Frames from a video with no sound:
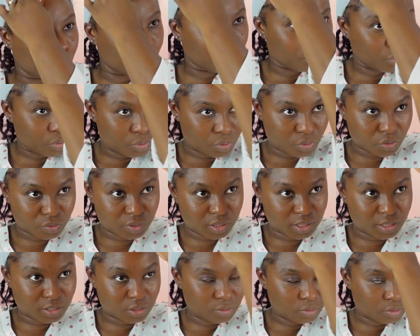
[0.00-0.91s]
de euh,
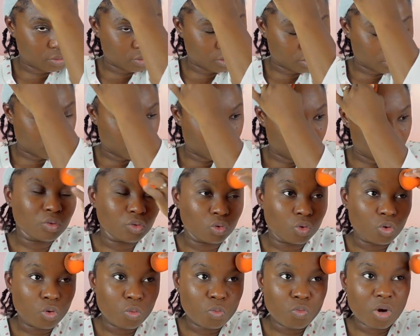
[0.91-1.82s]
disons euh,
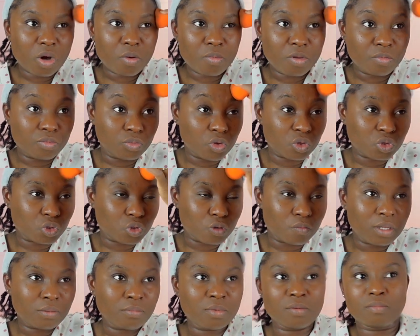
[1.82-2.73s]
deux mois ou même deux
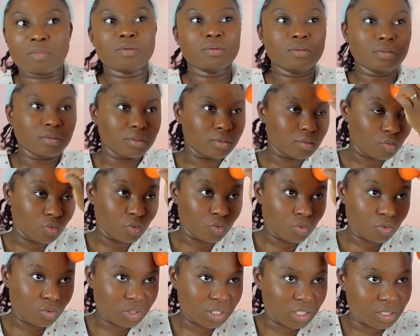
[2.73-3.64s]
semaines même hein,
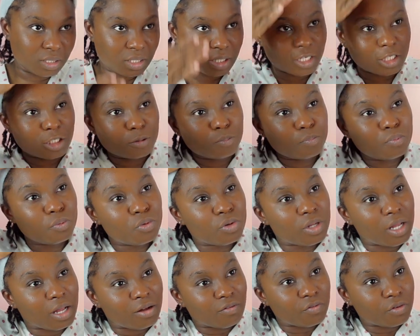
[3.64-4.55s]
ne s'intéresse plus
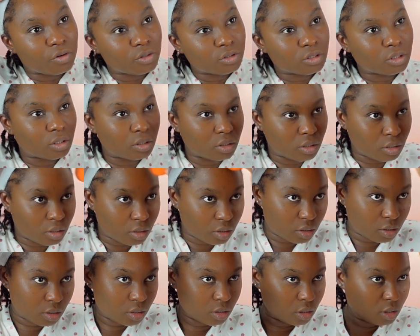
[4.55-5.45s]
à votre
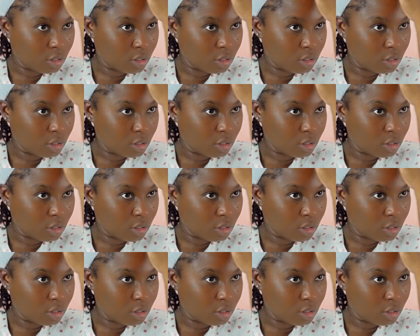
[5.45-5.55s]
euh,